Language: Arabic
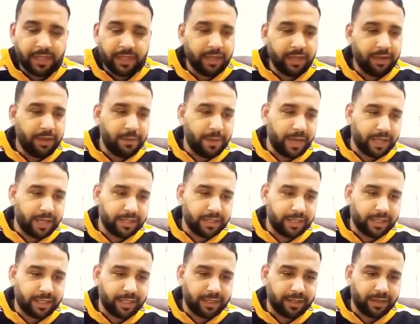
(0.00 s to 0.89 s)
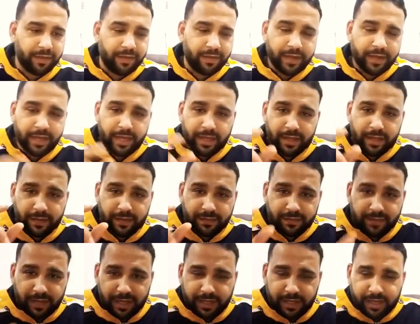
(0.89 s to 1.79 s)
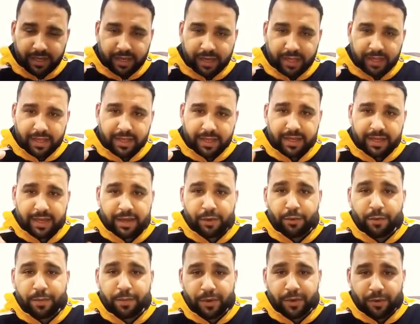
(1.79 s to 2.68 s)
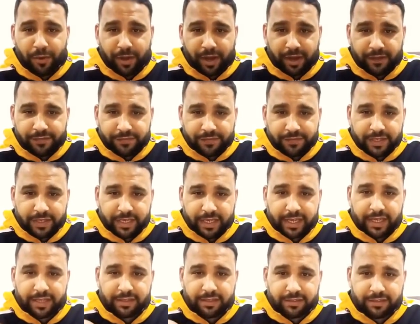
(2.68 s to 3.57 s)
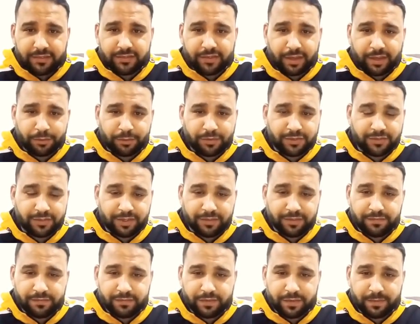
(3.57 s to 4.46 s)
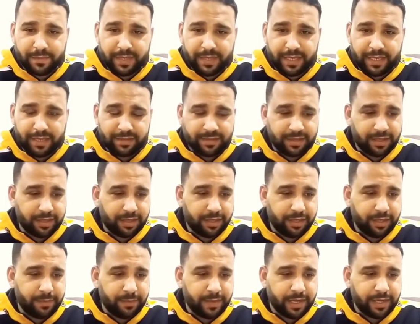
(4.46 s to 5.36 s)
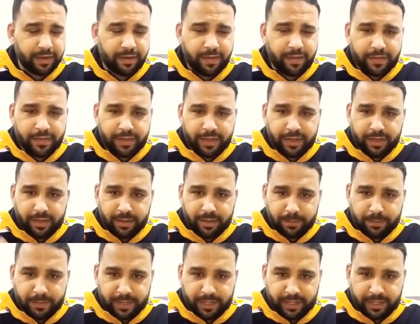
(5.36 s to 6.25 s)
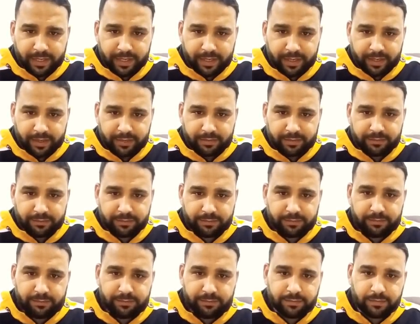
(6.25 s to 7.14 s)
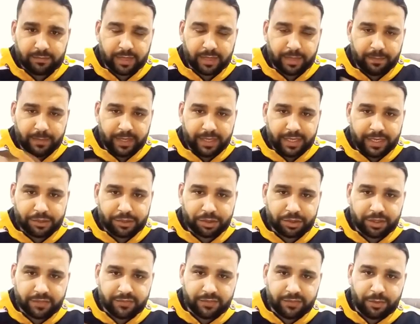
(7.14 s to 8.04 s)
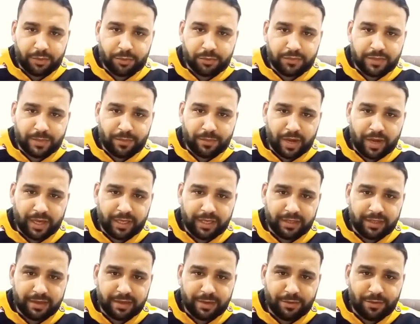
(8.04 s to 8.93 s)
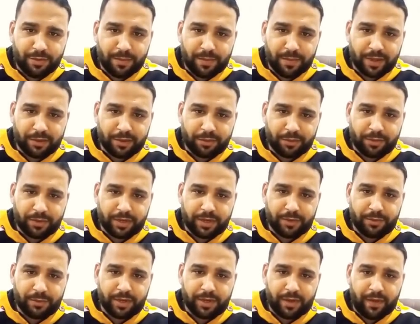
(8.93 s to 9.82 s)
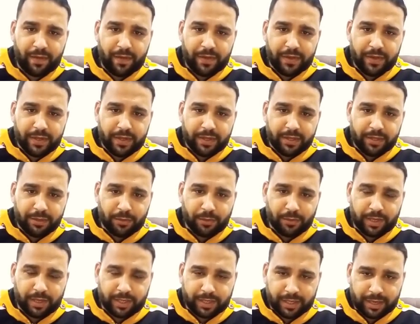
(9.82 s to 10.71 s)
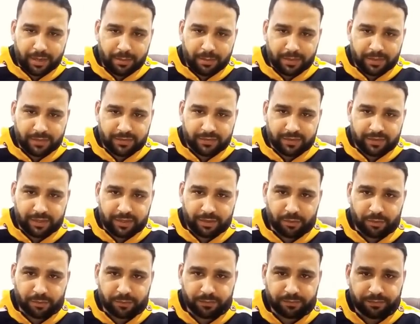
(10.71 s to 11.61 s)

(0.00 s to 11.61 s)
اللي بعد كده تاني حاجة وبيقع فيها 99% تقريبا مننا لما يلاقي الشخص اللي قدامه عنيد أو مغرور قوي يقول لك هعمل زيه